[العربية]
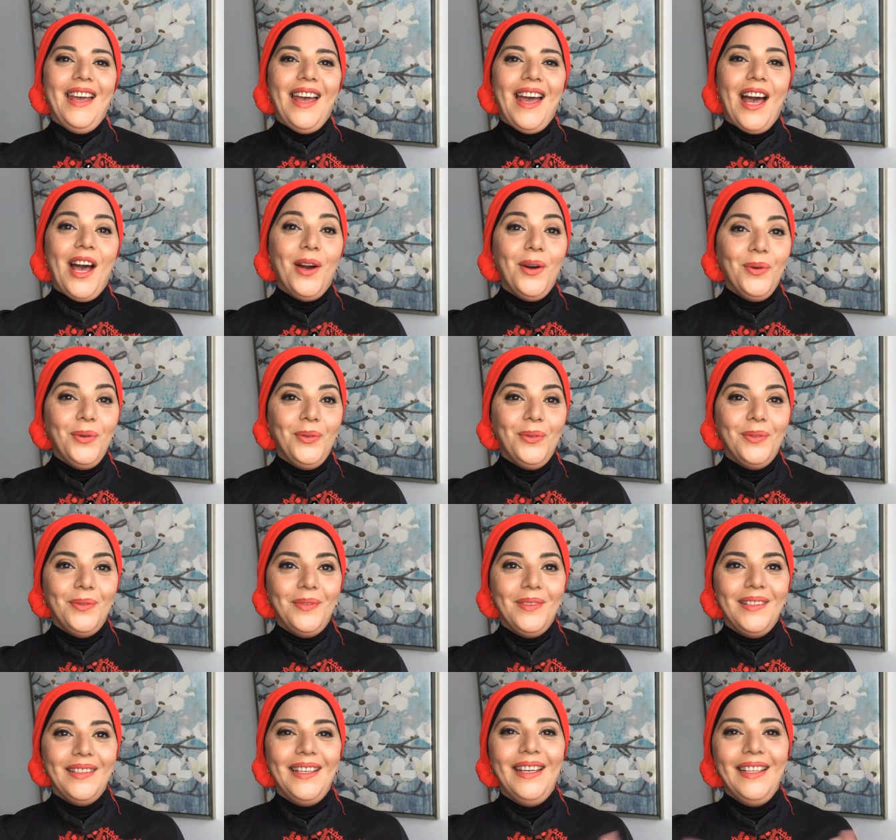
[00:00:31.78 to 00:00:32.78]
او
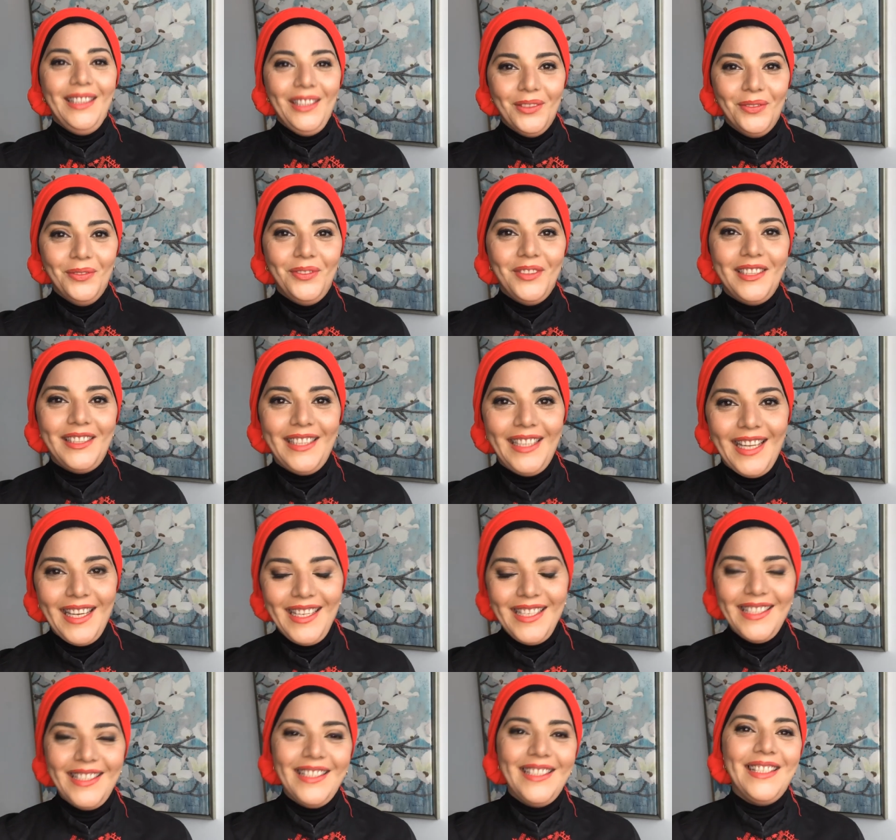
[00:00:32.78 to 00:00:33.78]
تنفيض
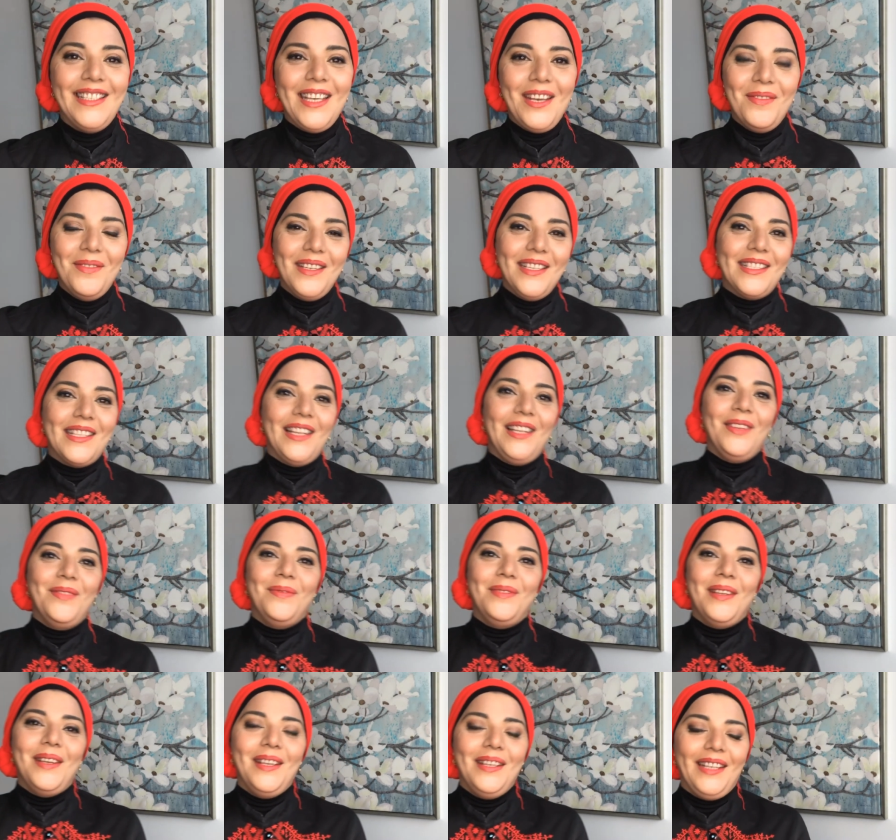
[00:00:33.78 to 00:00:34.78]
العيد زي ما انا
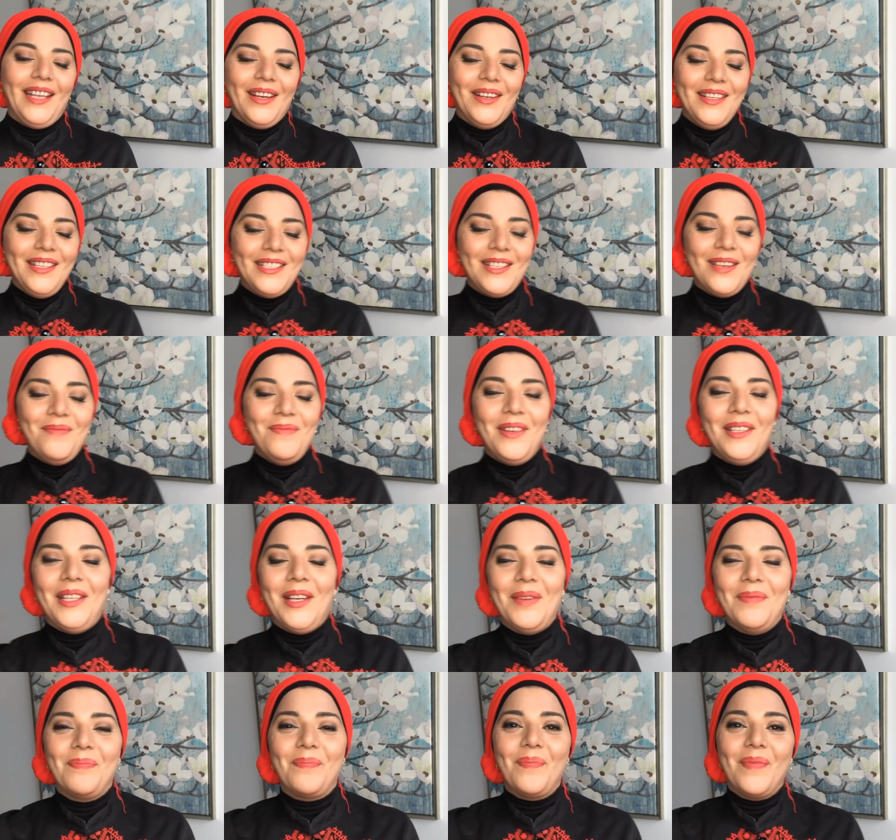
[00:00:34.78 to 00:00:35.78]
سلمت سميتها
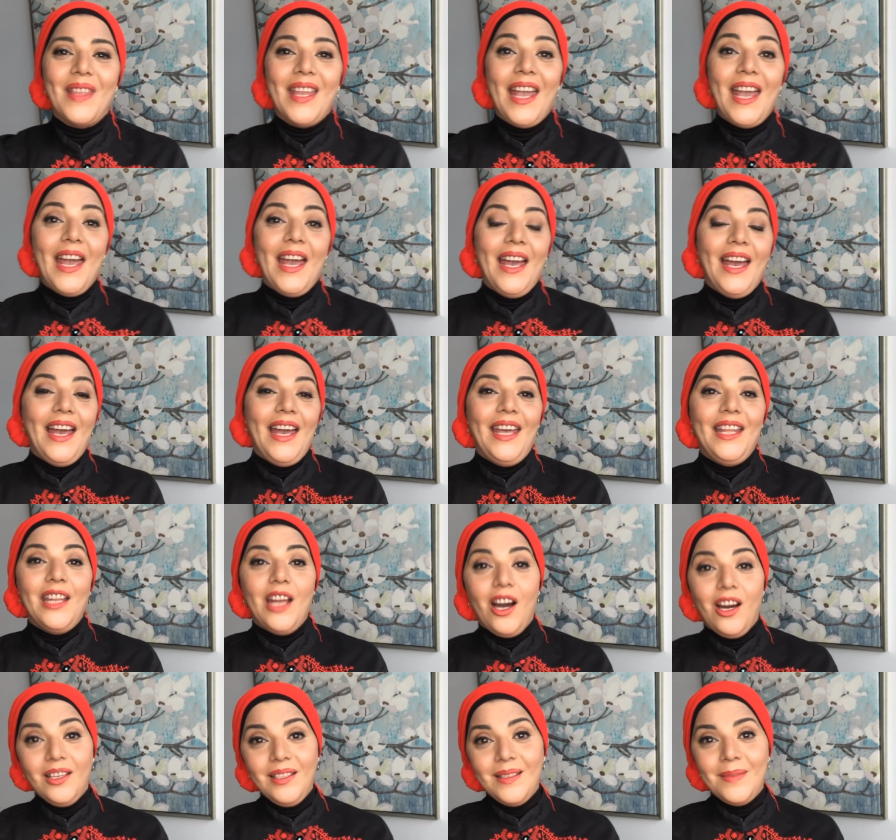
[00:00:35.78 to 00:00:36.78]

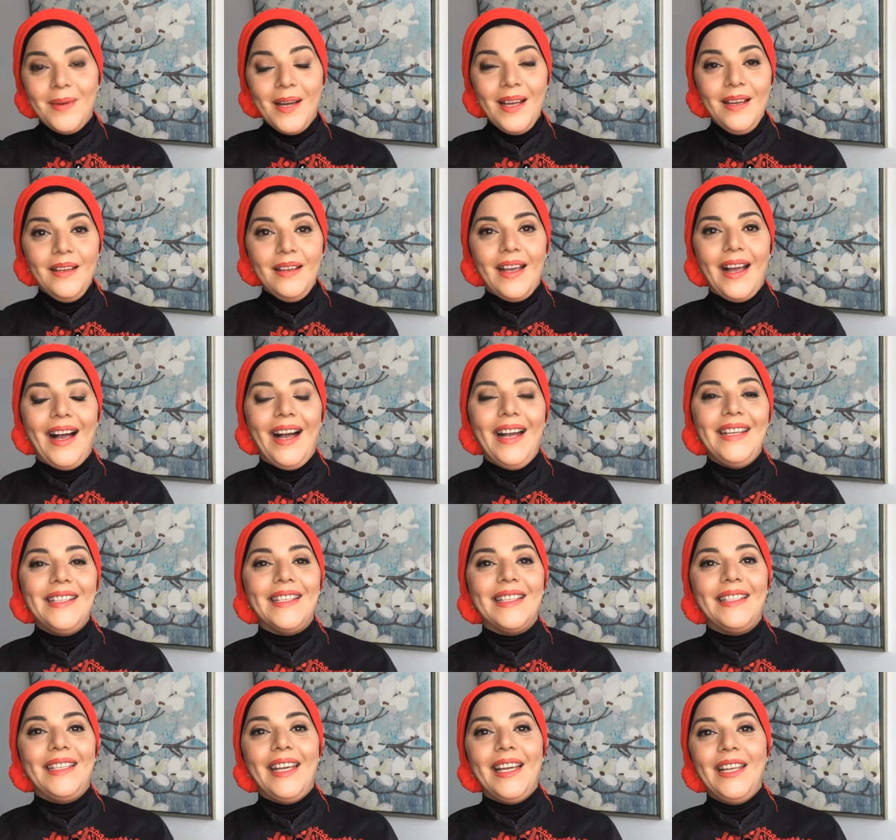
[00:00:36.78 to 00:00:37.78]
النهارده بقى عايزه
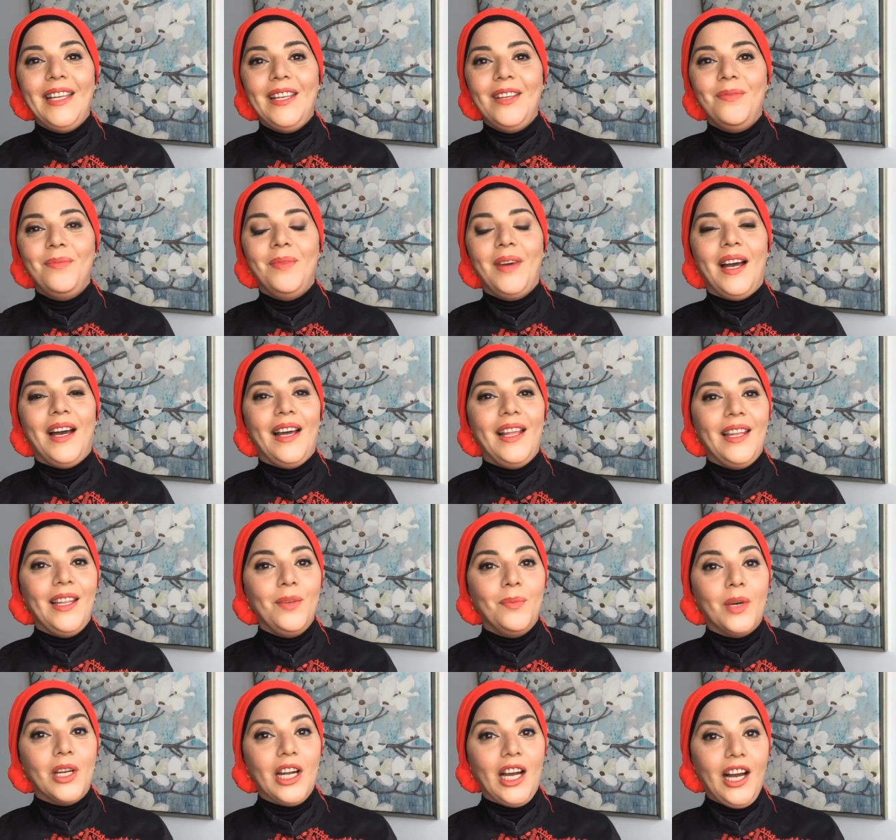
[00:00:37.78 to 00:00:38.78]
اتكلم على
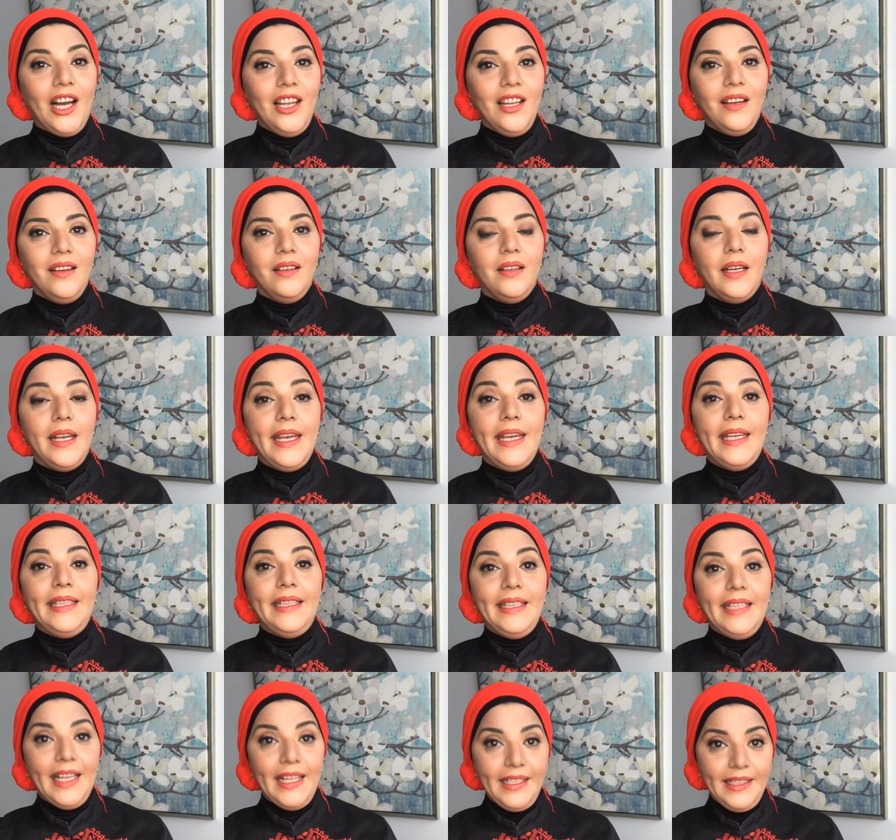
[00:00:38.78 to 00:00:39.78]
المرحله
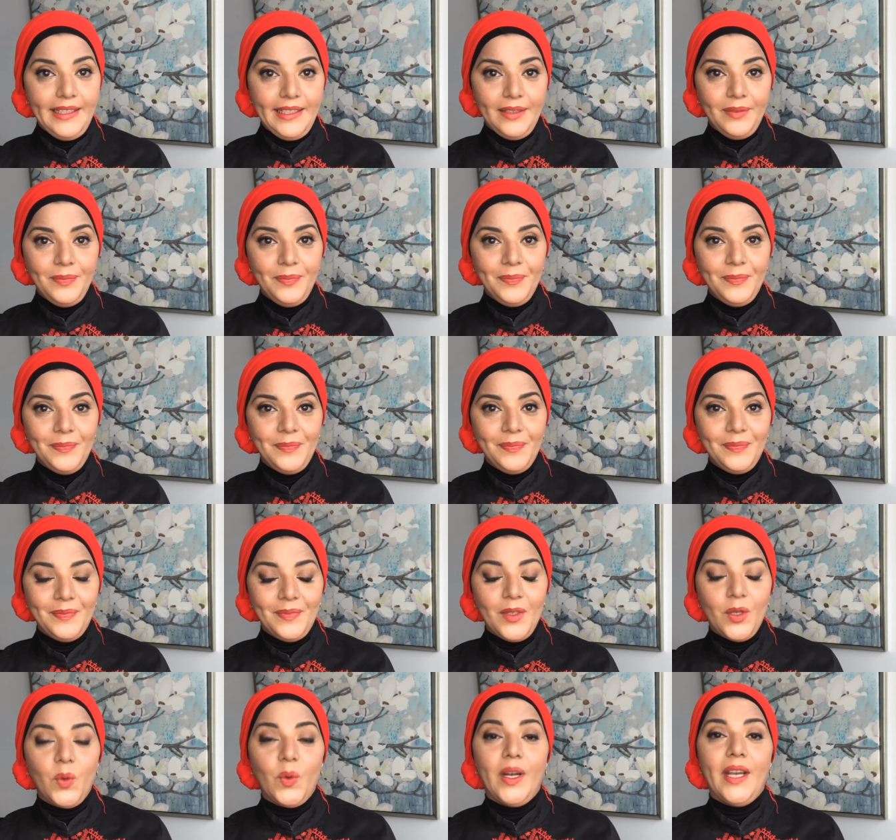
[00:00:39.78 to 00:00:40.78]
الثالثه
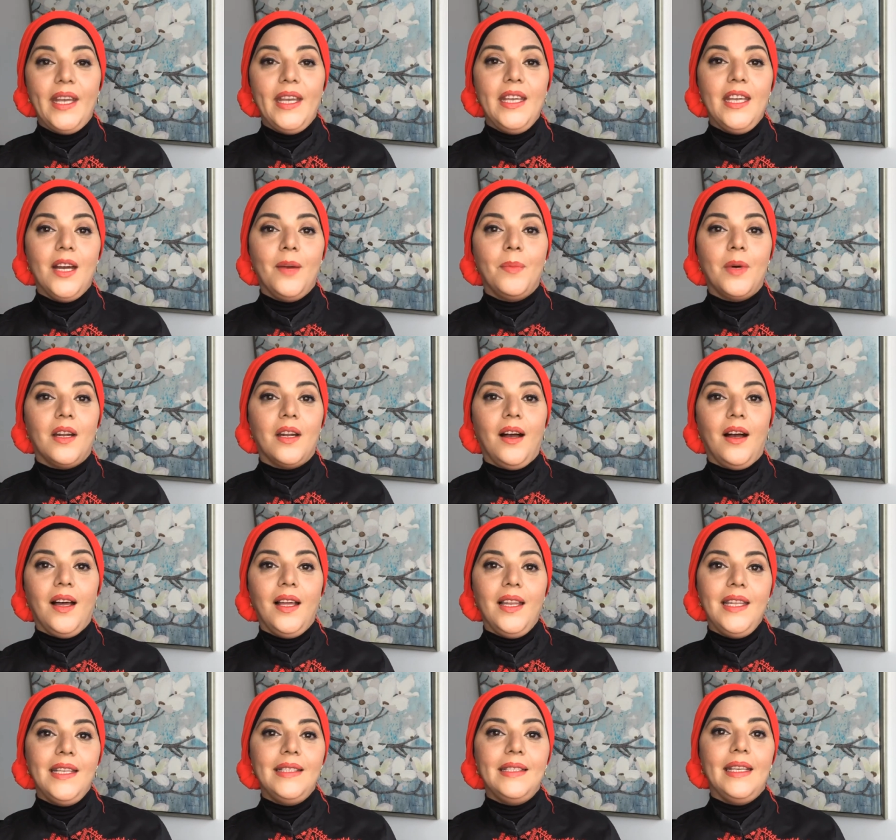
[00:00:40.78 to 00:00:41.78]
وهي
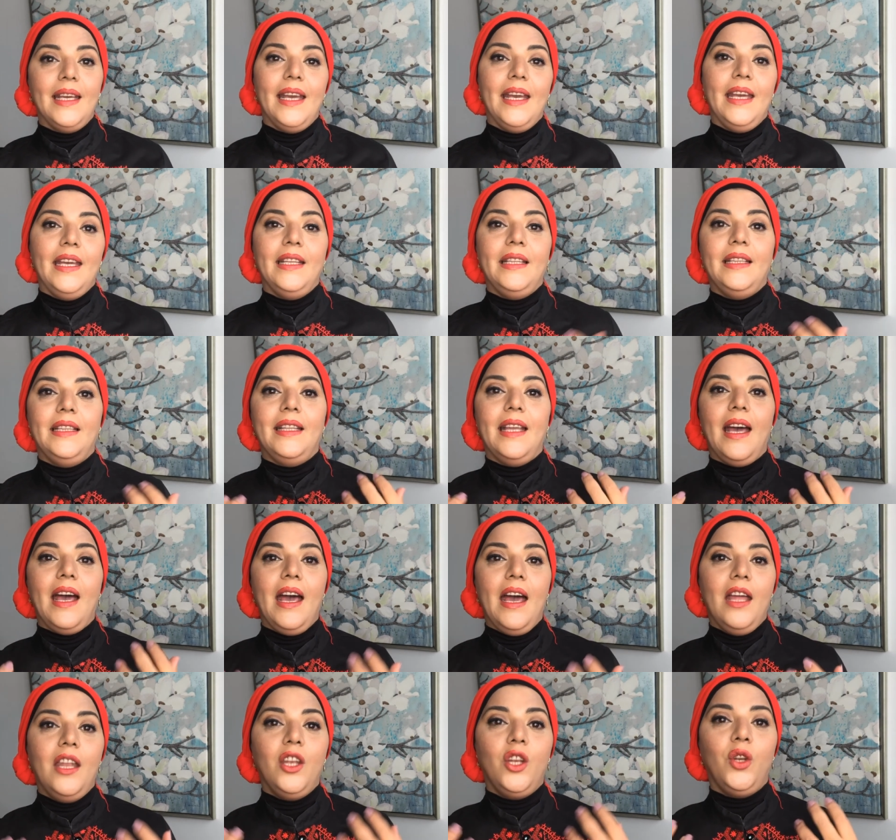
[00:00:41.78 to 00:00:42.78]
مرحله
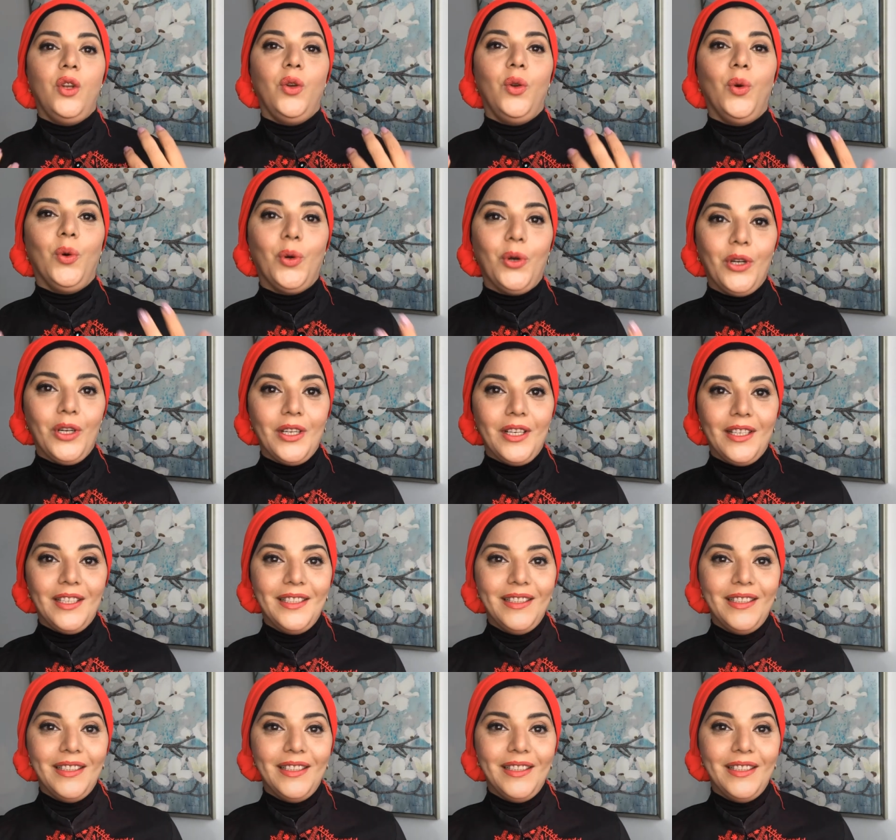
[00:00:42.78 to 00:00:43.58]
التأنق